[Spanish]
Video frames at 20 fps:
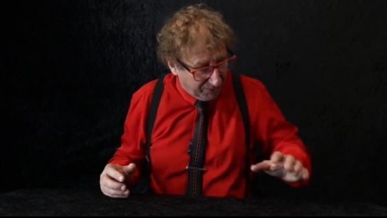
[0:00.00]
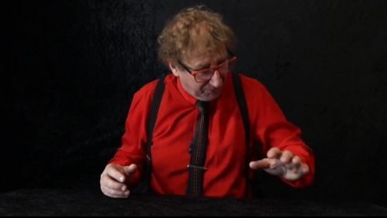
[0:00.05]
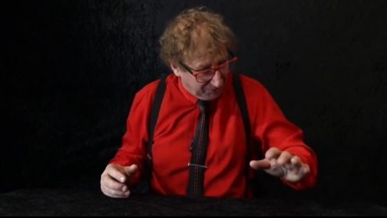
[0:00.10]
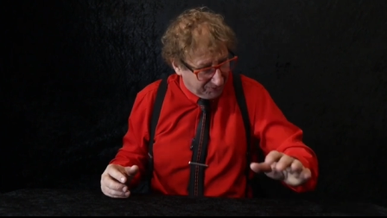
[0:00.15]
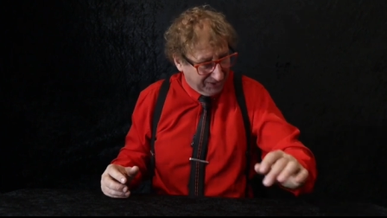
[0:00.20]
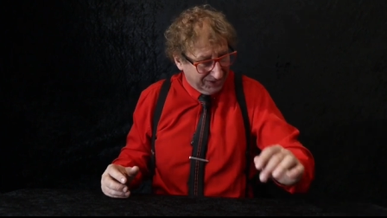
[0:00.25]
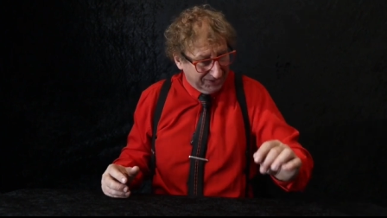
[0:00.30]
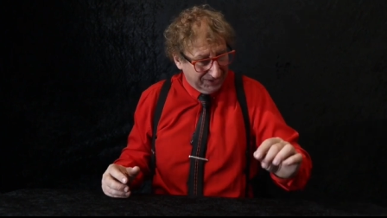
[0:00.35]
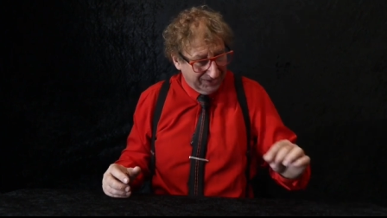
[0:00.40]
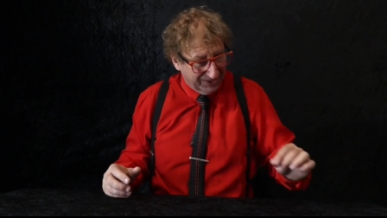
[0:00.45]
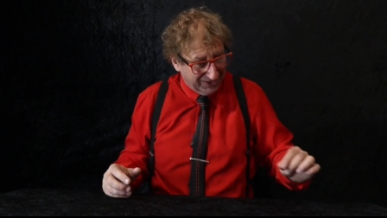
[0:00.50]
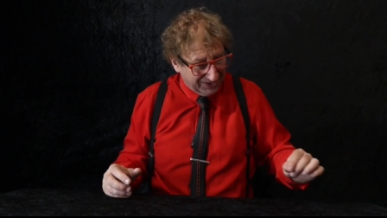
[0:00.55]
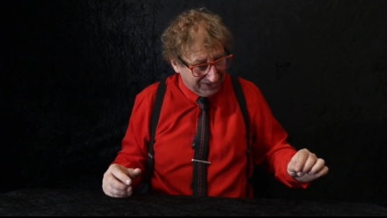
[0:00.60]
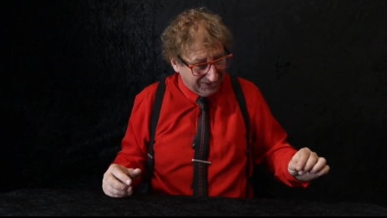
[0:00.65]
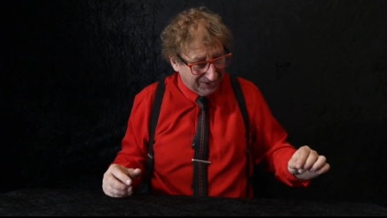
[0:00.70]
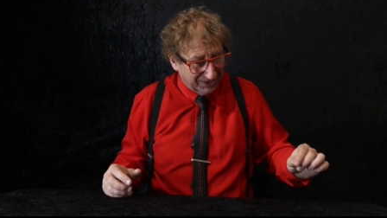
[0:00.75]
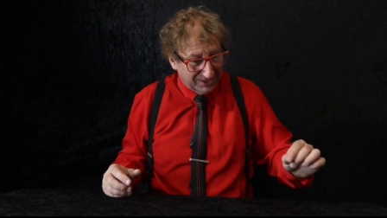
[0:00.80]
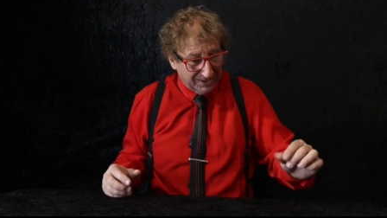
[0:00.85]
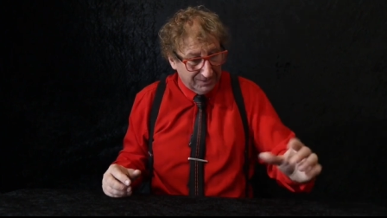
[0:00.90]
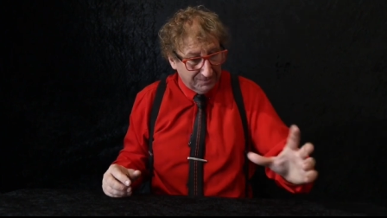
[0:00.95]
minutos haciendo
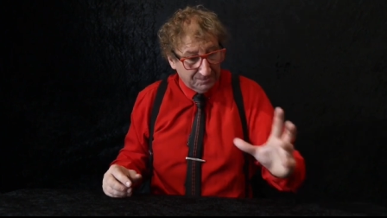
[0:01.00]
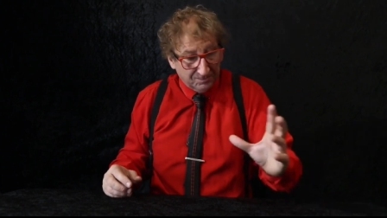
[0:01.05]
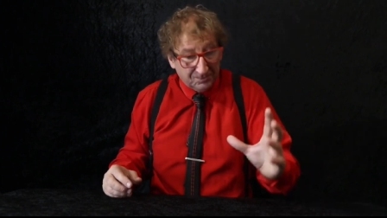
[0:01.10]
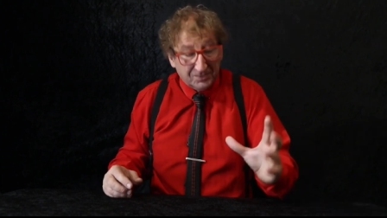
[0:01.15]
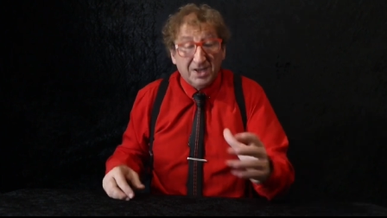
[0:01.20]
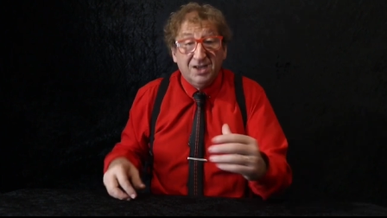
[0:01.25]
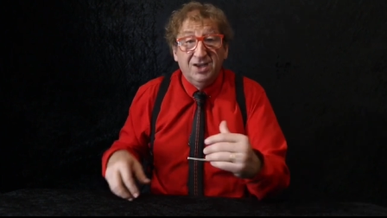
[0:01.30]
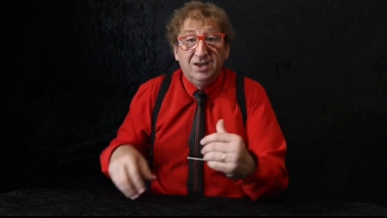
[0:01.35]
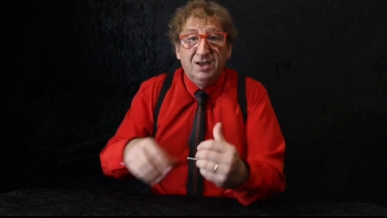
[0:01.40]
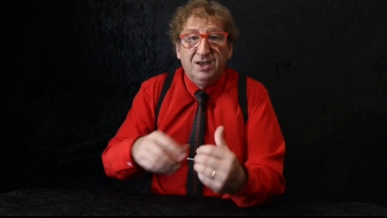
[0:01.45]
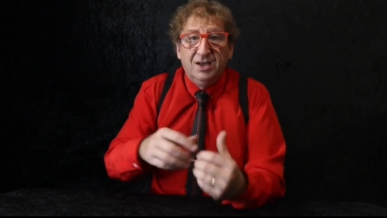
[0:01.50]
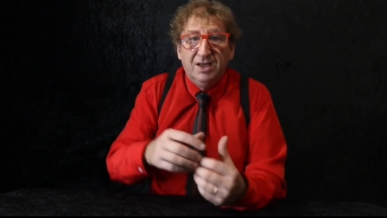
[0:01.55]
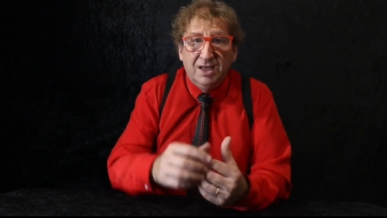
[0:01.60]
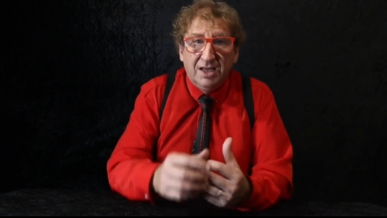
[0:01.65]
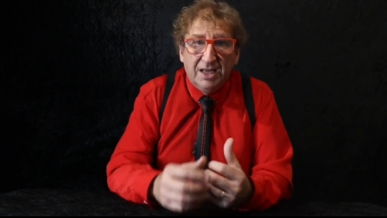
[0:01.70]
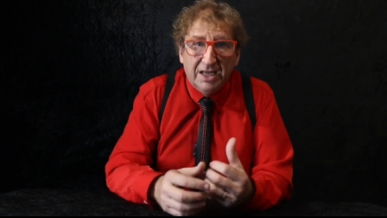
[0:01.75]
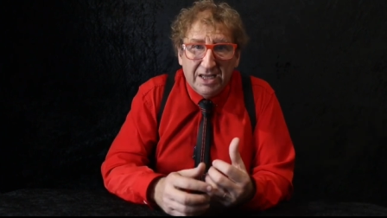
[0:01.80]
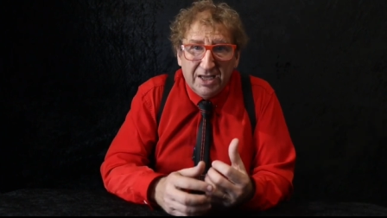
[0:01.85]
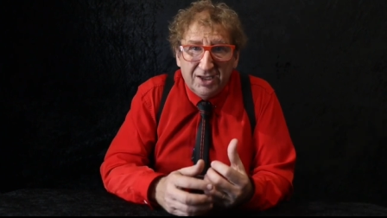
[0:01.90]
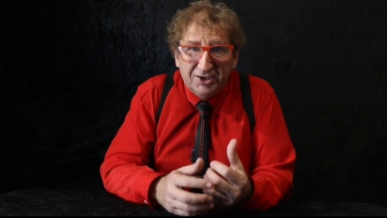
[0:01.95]
eso.
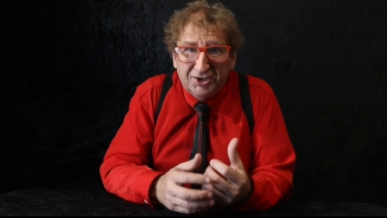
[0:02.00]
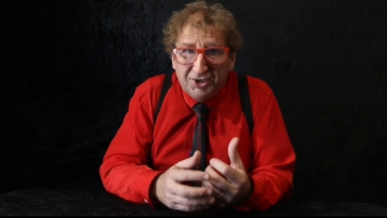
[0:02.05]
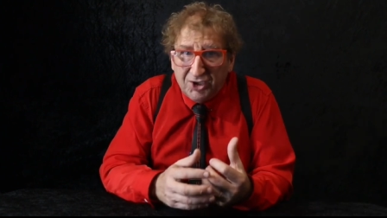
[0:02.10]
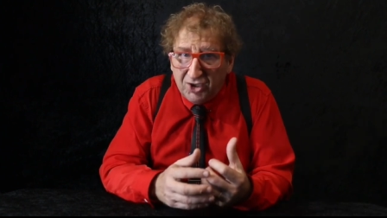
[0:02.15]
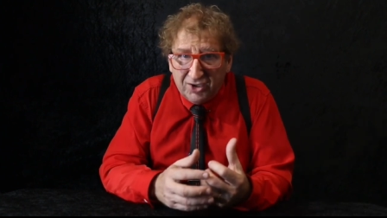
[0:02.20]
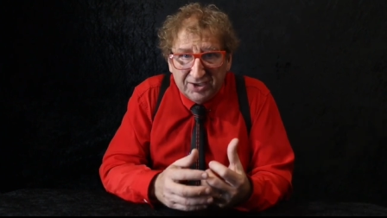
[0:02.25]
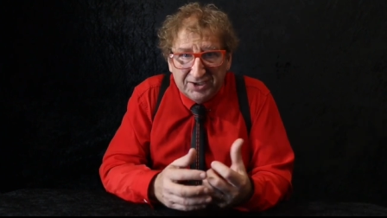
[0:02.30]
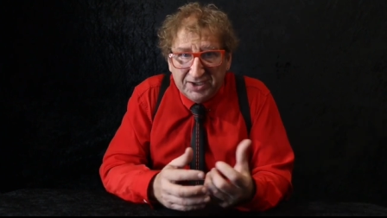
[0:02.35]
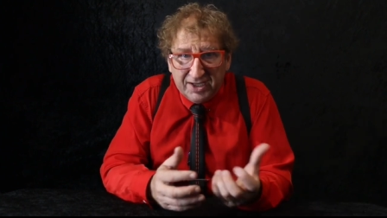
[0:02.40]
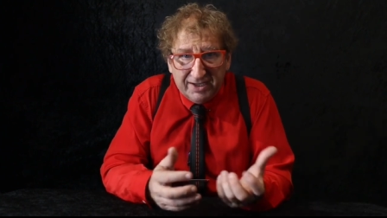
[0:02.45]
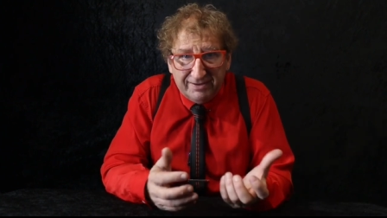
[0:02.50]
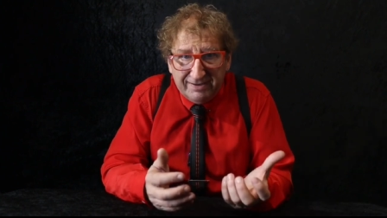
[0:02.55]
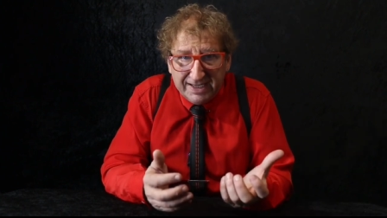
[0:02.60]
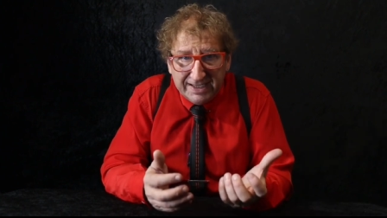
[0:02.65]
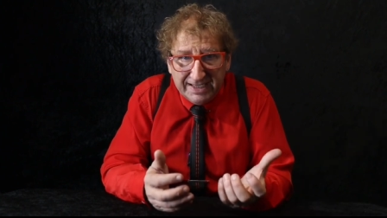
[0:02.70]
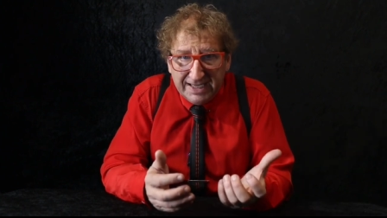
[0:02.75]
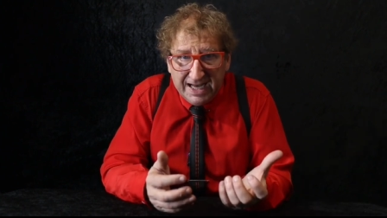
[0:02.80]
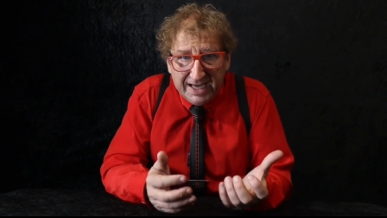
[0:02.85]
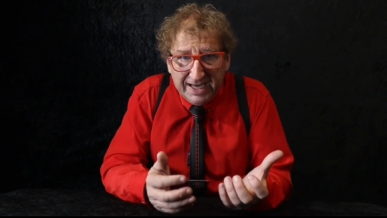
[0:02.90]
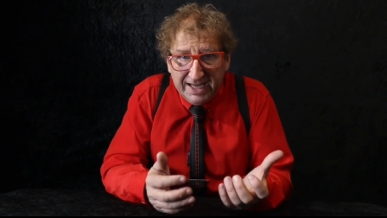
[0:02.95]
Solo se
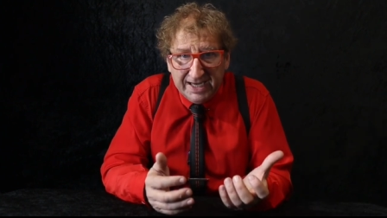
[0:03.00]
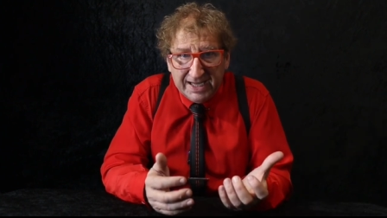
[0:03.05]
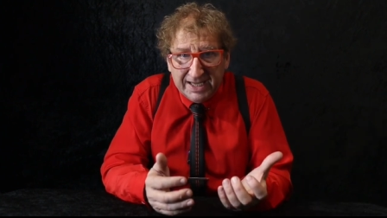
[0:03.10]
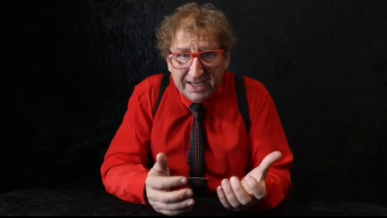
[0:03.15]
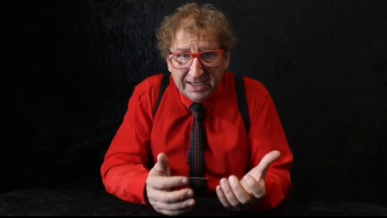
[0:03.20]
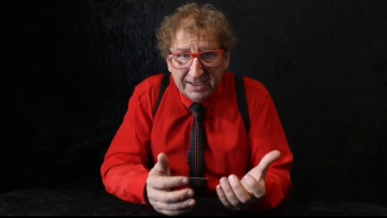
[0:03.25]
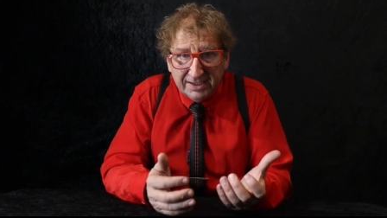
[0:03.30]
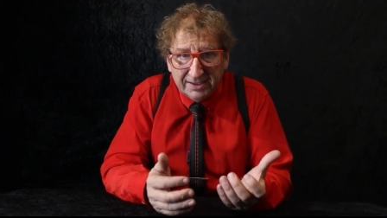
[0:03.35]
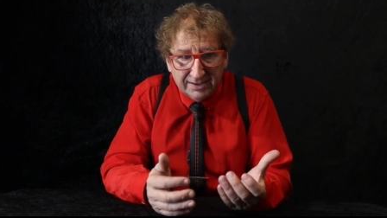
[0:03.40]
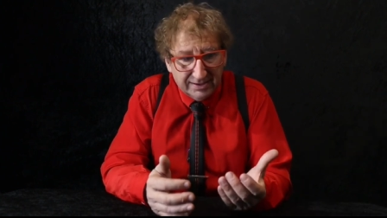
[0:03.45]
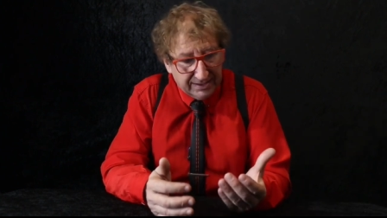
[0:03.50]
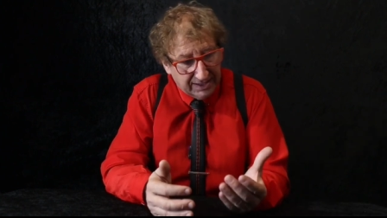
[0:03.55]
divertía el nene